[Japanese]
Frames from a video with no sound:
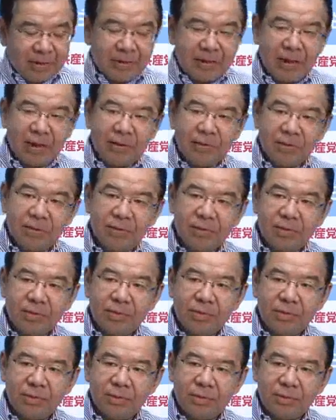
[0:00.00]
であ
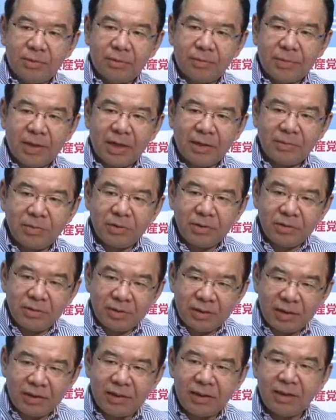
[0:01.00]
の学ぶ
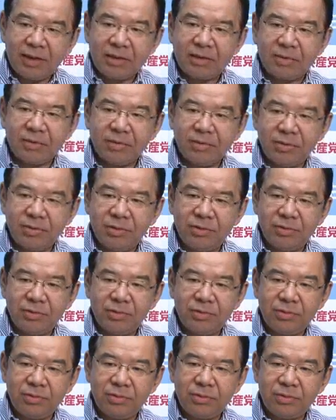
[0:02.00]
点だったらそう
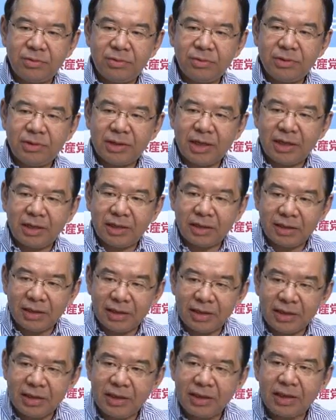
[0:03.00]
いうやり方
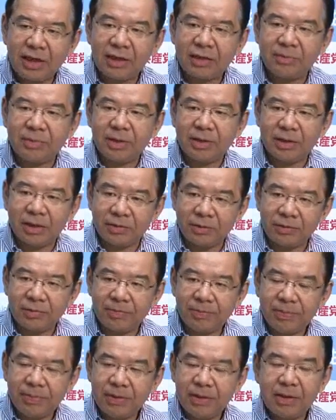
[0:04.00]
に切り替えるべきだ
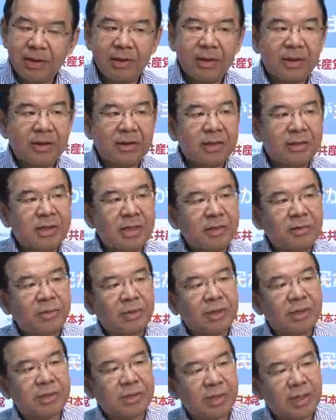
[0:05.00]
とで政府
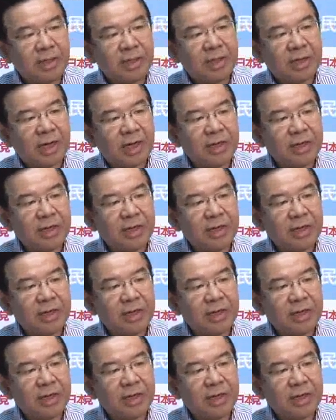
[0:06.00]
はですね